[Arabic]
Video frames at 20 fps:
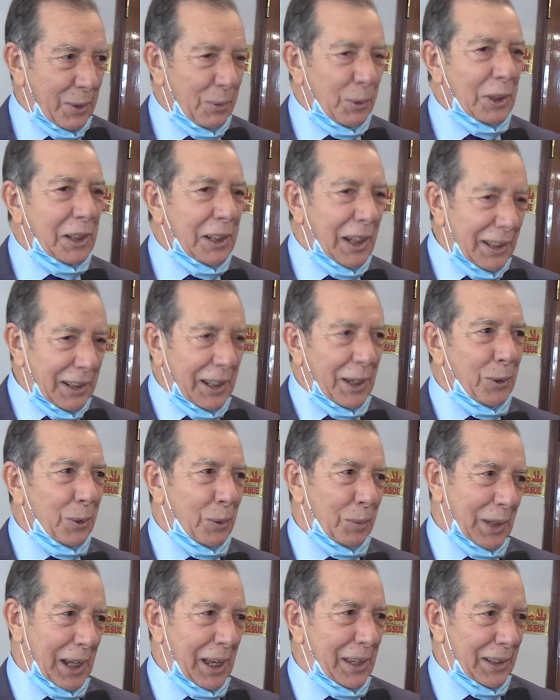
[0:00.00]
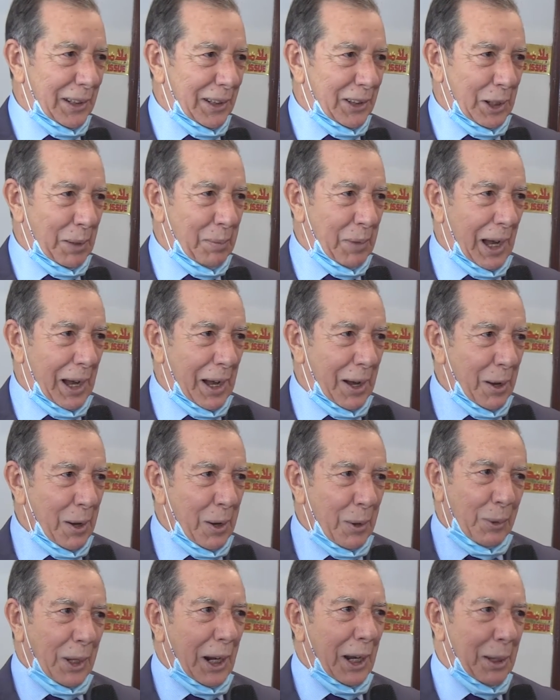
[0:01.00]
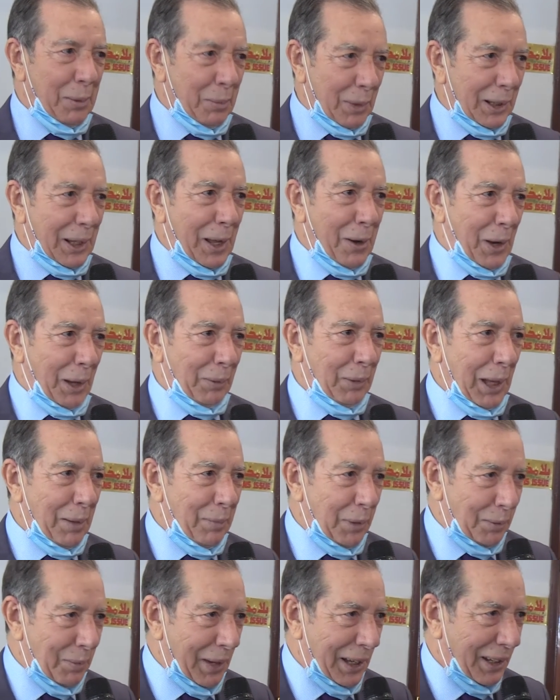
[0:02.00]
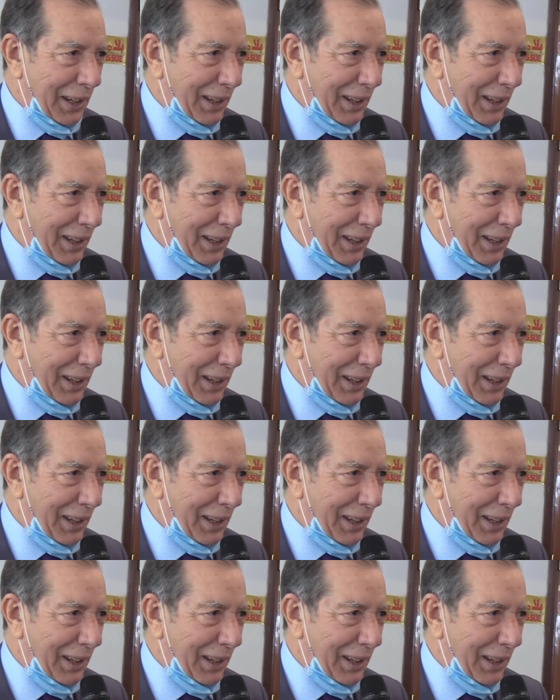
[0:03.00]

ولينهلوا من هذه الجامعة ورحم الله عبد الحميد